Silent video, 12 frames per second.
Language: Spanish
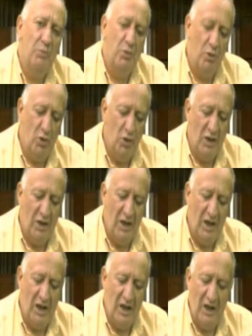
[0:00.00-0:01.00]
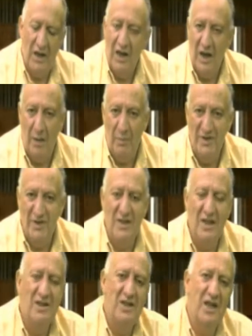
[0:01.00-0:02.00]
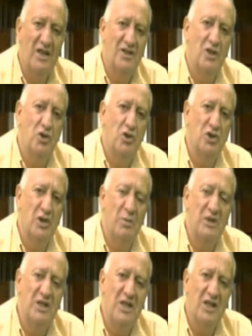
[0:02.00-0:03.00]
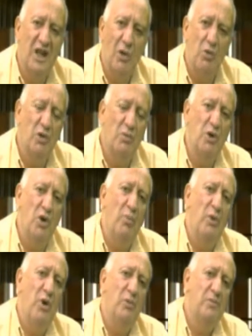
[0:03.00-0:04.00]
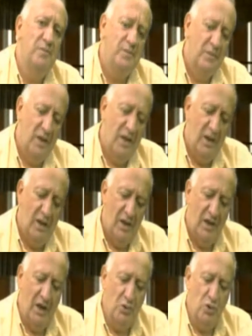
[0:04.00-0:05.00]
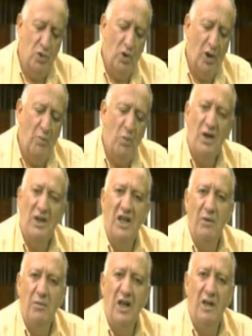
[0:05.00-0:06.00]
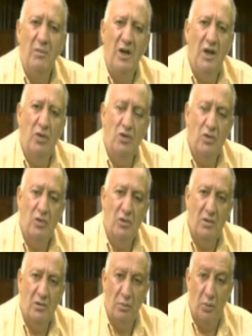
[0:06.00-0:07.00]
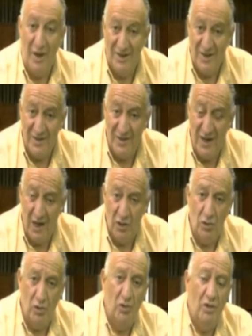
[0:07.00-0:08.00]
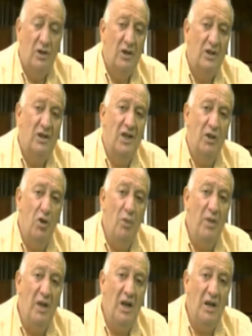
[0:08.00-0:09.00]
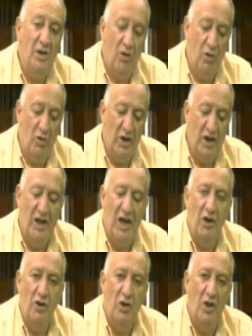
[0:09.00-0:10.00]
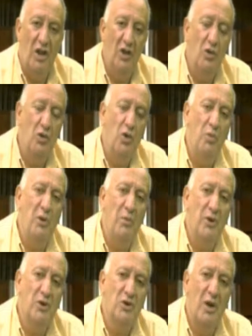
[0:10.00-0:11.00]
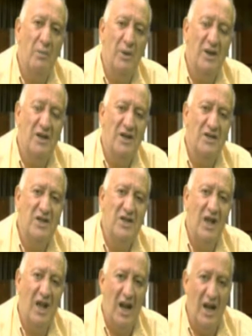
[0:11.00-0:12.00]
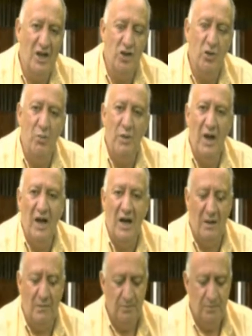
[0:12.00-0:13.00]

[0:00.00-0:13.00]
por orden de la presidencia, en ese entonces el presidente era Juan Domingo Perón, causó la muerte ni más ni menos por asesinato de 2.000 originarios, de 2.000 personas pertenecientes a la nación Pilagá.